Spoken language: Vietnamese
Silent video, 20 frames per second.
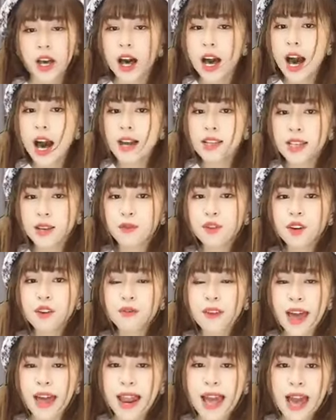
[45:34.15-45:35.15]
à, Chị Phương
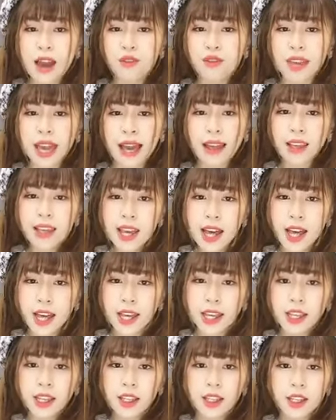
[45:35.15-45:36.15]
phải là áo trắng gì